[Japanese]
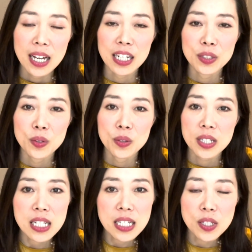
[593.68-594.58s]
あの
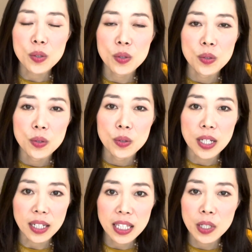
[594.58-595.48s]
飲食
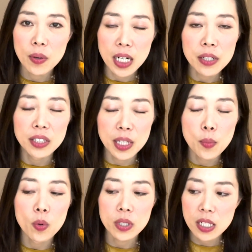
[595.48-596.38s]
だけではなくて
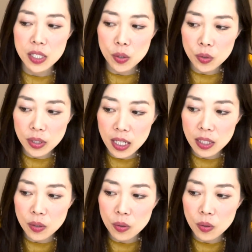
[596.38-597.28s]
も飲食系
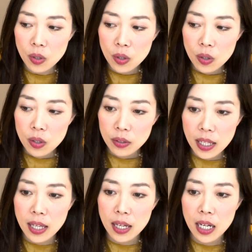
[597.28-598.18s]
の,、
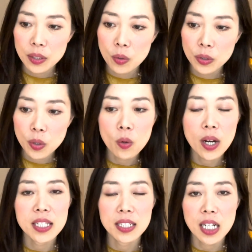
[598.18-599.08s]
ね、あの業
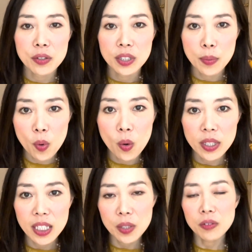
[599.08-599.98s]
界じゃなくて
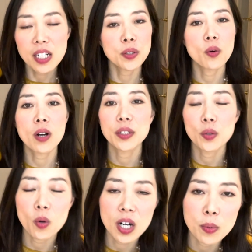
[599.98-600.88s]
もいろんな業界と
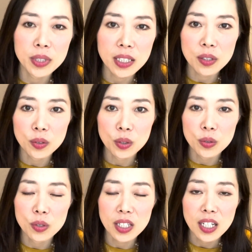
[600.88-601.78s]
コラボできるという
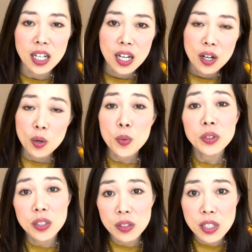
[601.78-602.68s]
ふうに思っ
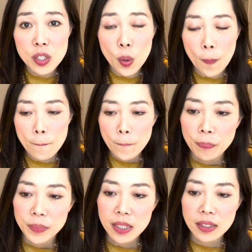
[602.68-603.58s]
てるんですよ
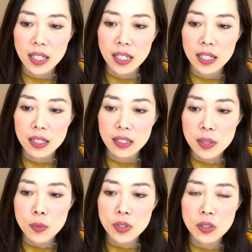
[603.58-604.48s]
だって
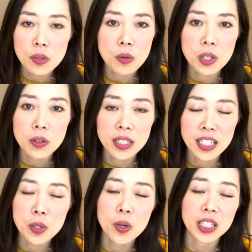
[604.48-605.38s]
ねもちろんこれはき
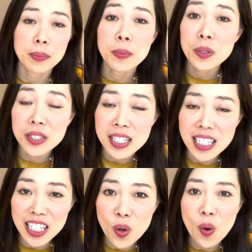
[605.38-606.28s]
な粉は食べ物です
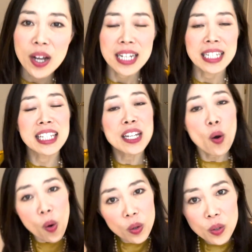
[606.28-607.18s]
けど日
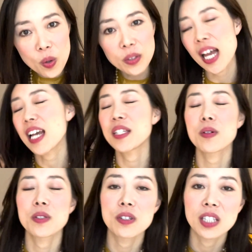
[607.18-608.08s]
本を代
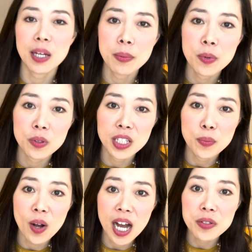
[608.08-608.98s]
表する食べ物で
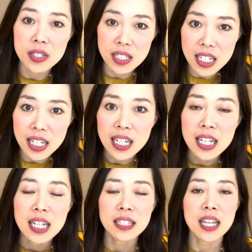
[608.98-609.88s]
もあるし、
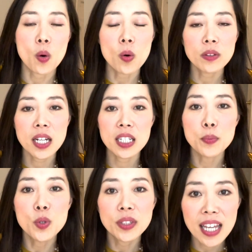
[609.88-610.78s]
ね、こんなに
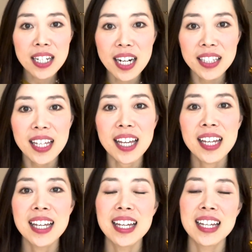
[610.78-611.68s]
無添加で、
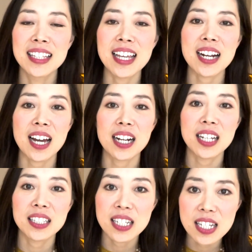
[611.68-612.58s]
ね、
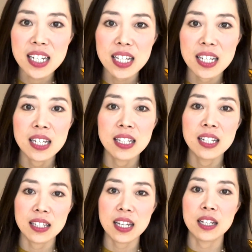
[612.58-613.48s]
体にいい
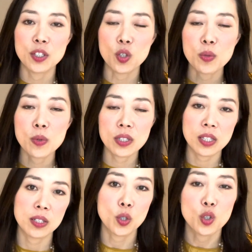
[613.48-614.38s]
ね、食物
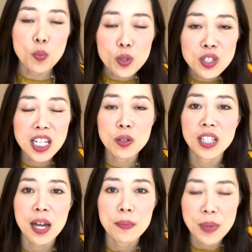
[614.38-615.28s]
食物性の
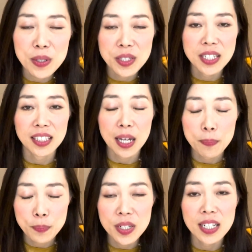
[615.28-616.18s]
タンパク質がたっ
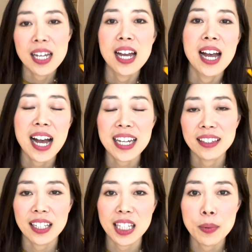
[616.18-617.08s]
ぷり入っ
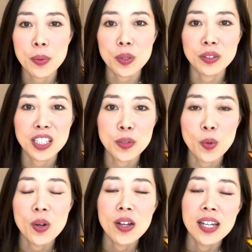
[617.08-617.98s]
た食べ物っていうの
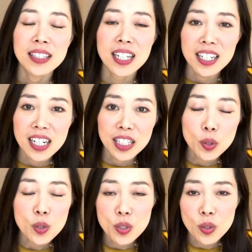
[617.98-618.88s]
もなかなか
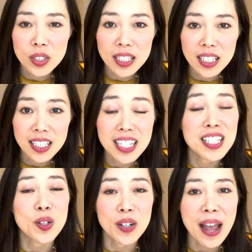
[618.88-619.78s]
特徴的で
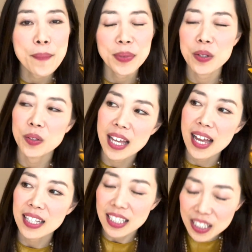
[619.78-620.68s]
すよねなの
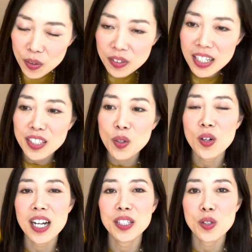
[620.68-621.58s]
でいろんな業
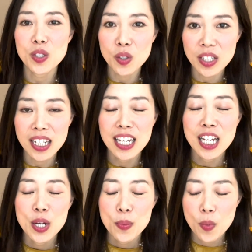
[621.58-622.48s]
界と一緒に
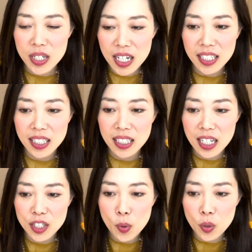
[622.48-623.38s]
盛り上げてい
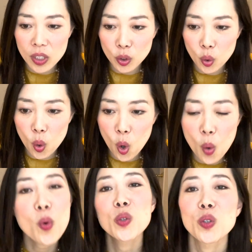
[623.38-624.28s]
けるものだと
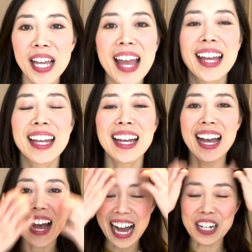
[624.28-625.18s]
思うので
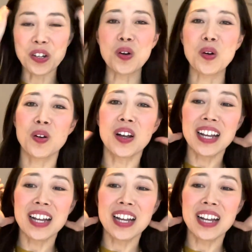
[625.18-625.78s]
あの